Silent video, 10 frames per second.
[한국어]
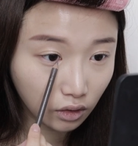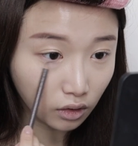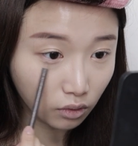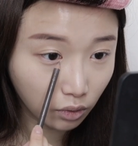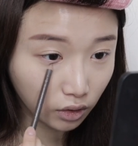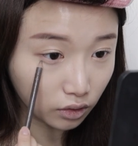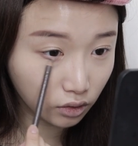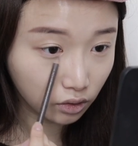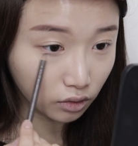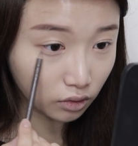이게
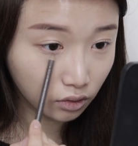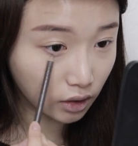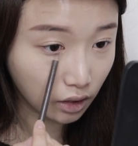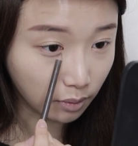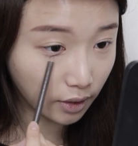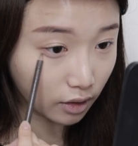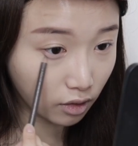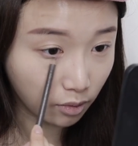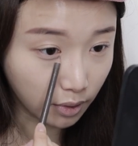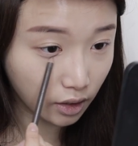완전 제
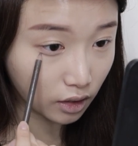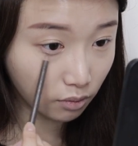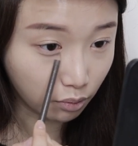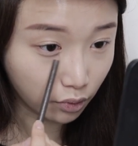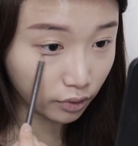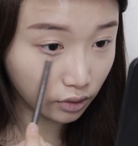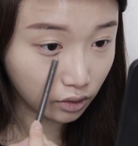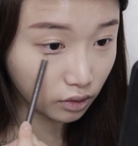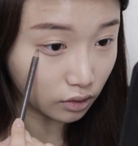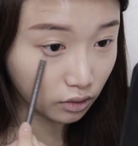메이크업의
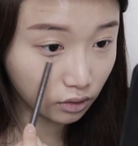키포인트